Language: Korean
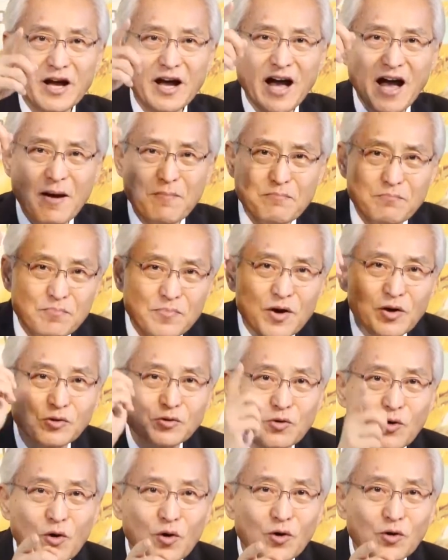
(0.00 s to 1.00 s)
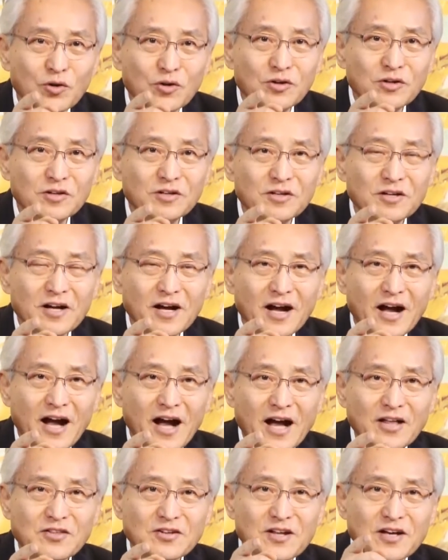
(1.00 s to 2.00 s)
한 명도
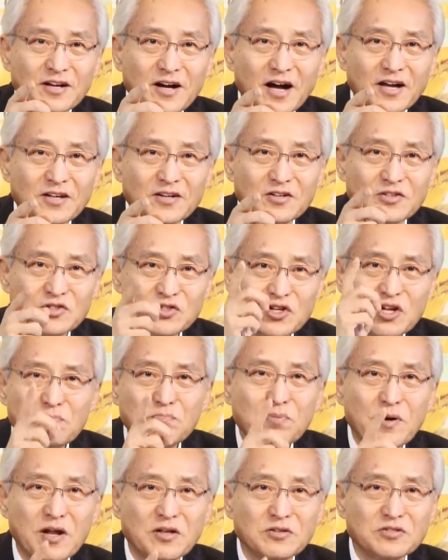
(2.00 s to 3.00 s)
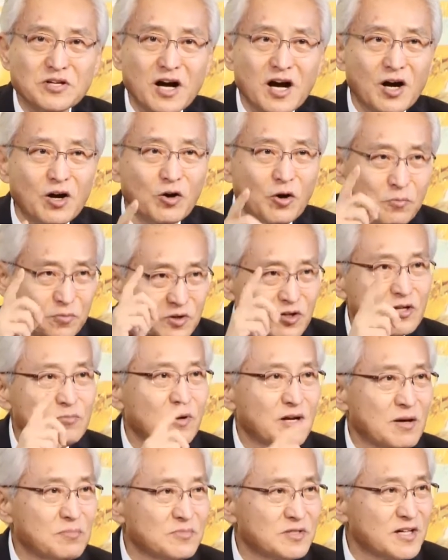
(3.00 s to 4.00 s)
하늘에 가기를 실패한 자가 없기를
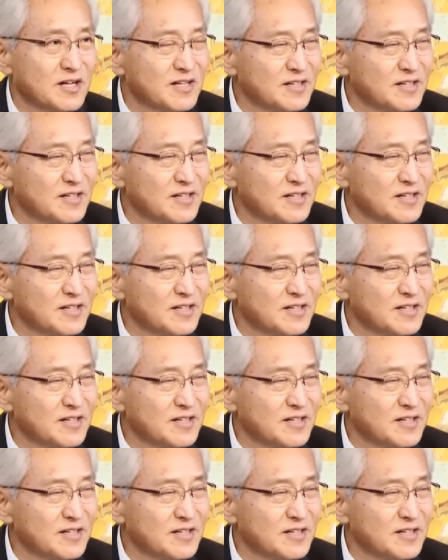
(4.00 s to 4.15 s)
바랍니다.